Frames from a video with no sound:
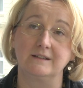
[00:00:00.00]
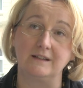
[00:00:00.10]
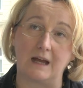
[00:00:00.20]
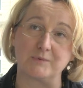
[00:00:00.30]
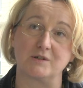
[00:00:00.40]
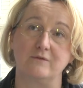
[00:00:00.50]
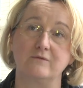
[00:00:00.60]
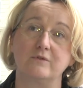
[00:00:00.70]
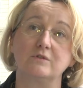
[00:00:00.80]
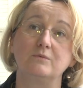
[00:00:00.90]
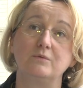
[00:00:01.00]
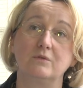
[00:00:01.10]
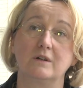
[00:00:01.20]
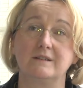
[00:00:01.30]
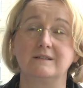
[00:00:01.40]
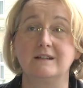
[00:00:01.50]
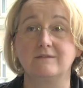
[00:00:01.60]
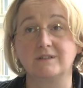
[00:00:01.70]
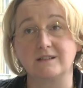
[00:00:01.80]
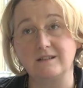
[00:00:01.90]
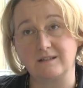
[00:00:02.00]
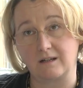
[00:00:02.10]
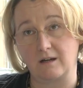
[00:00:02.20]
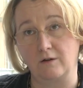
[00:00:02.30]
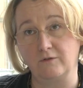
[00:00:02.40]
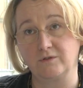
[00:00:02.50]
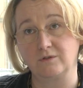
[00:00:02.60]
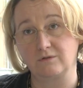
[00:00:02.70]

die Abschaffung von Gebühren wird nicht erkauft